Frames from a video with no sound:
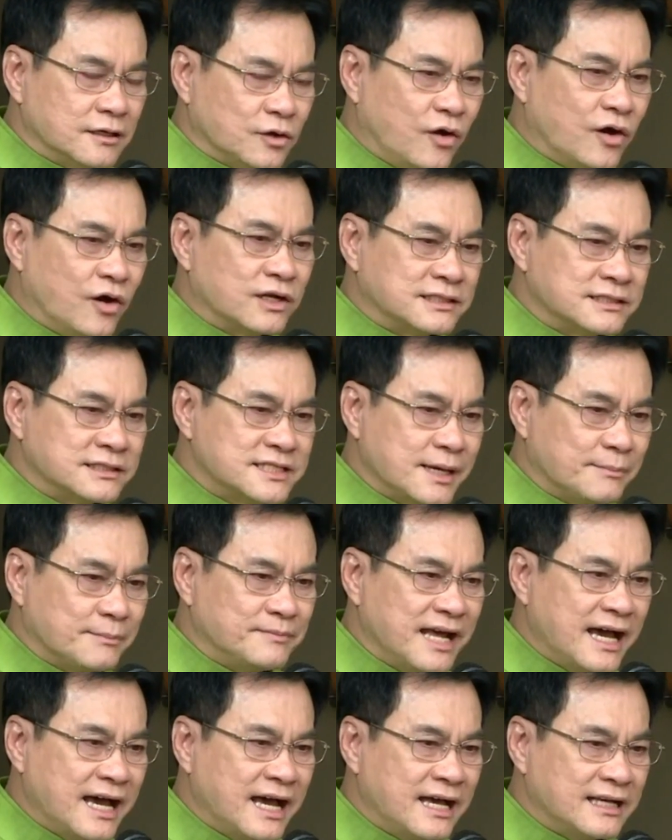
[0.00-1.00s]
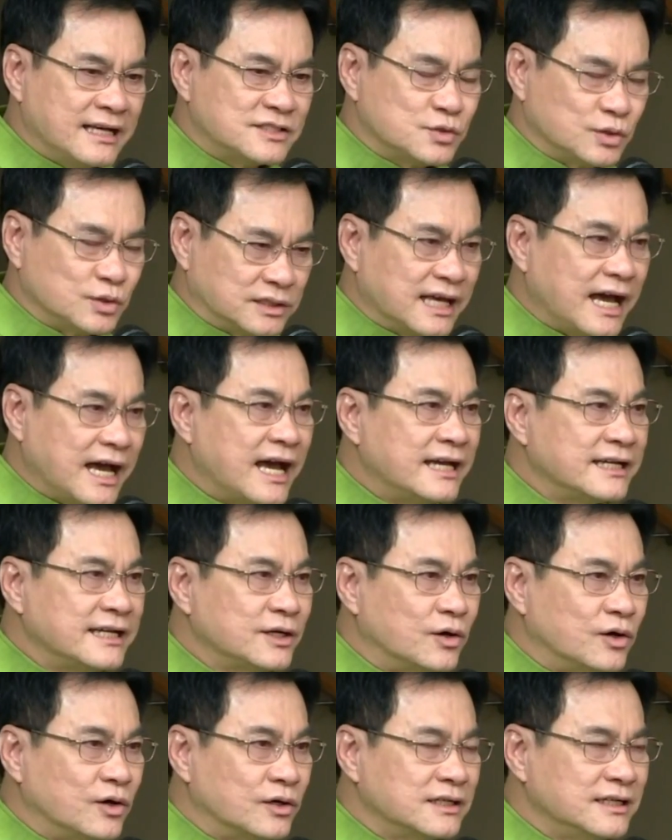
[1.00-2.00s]
ก่อนสัปดาห์สุดท้าย
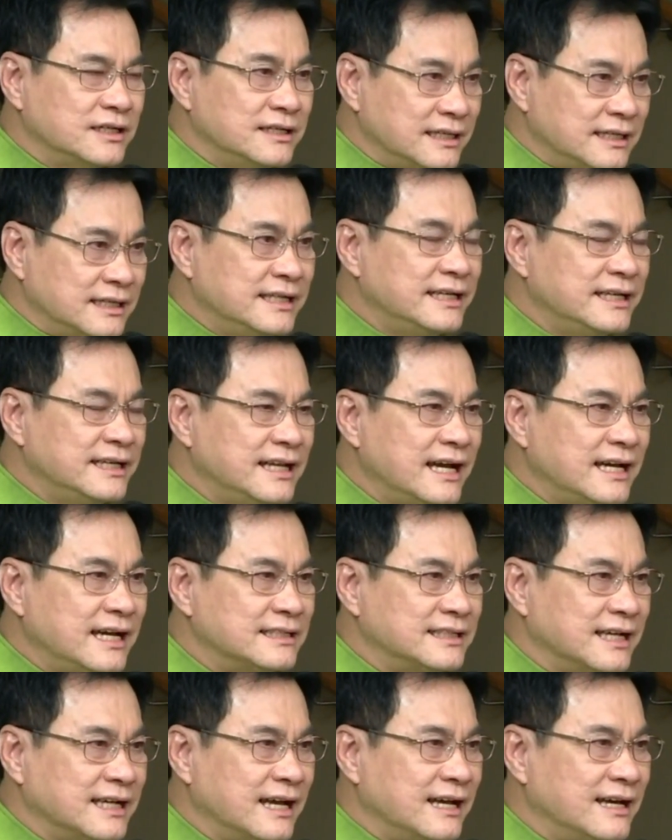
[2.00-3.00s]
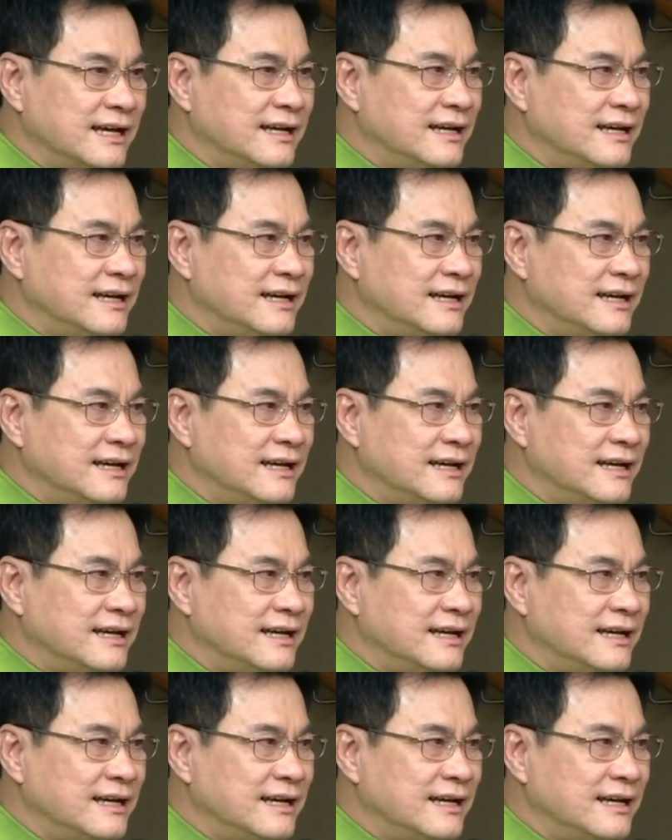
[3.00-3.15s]
ของเดือนนี้น่าจะ